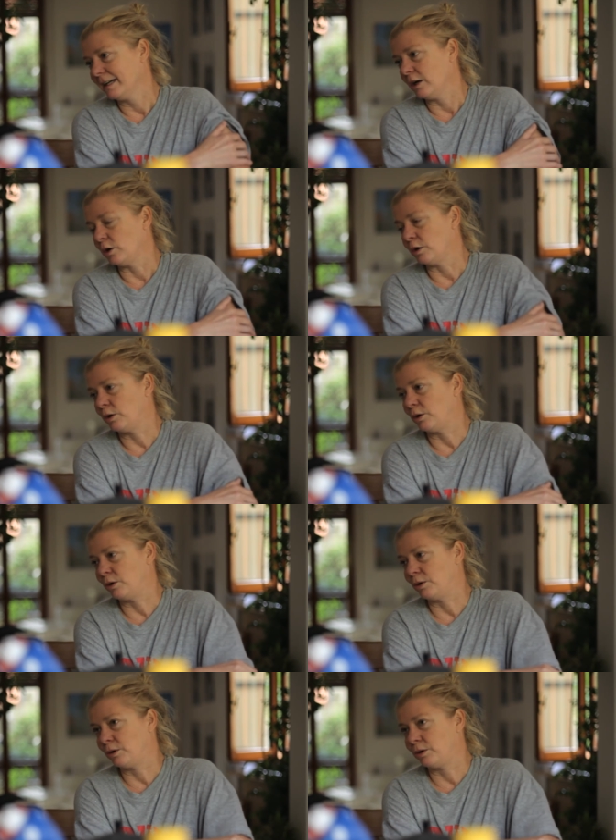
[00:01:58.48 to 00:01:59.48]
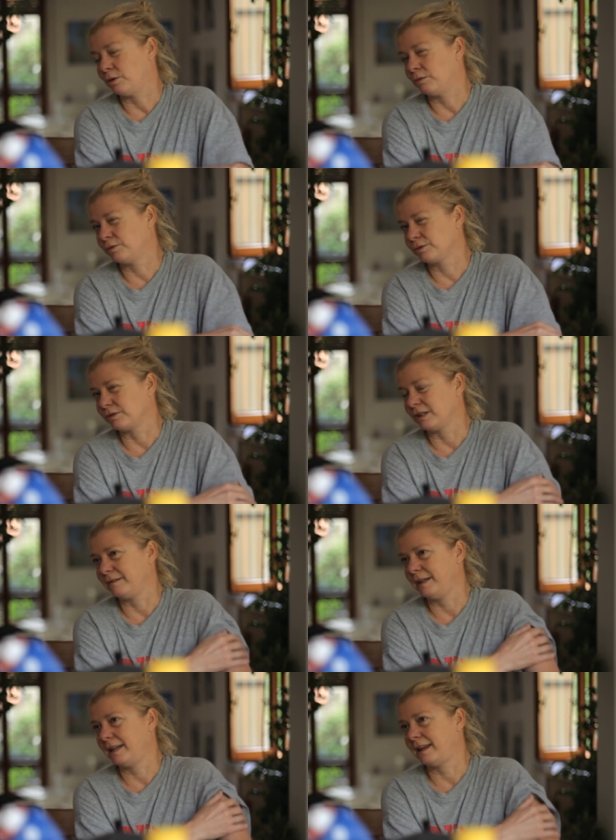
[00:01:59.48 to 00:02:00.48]
Ho avuto
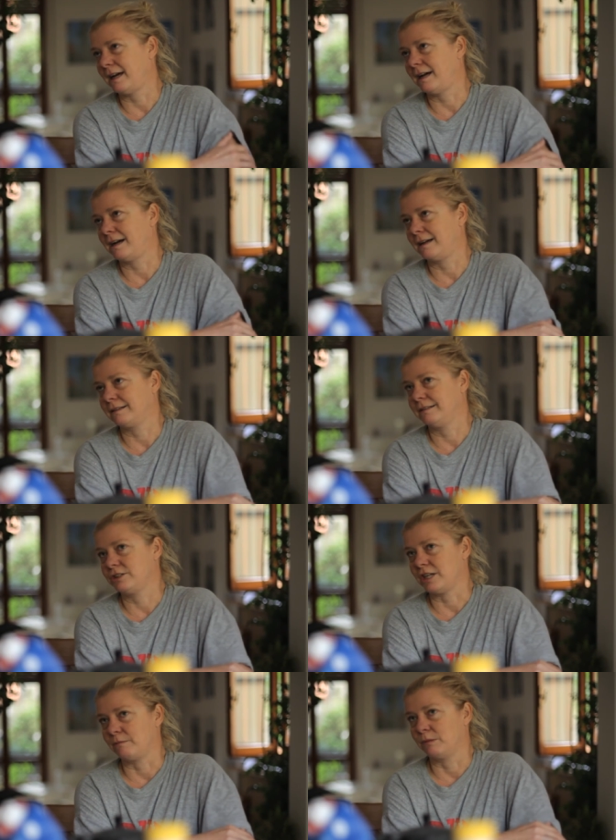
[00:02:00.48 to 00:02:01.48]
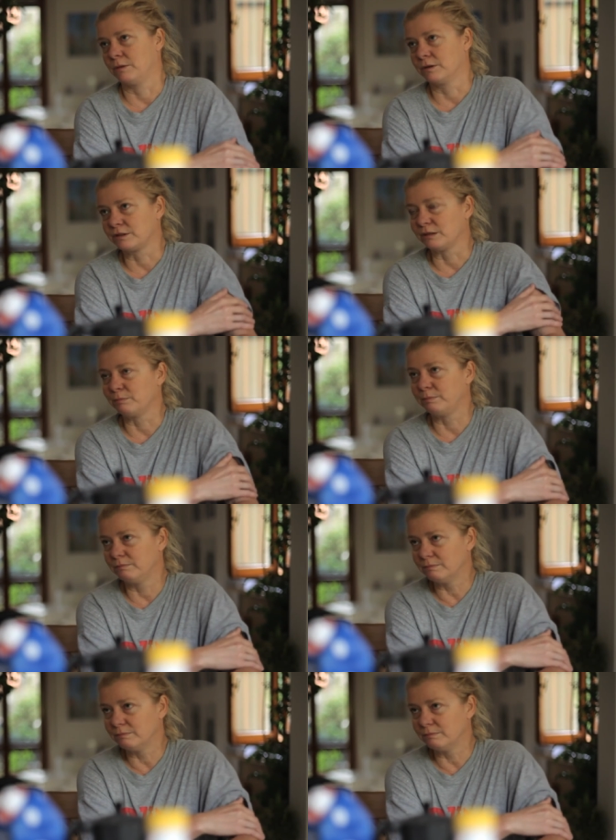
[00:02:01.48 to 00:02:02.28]
una vita diciamo molto importante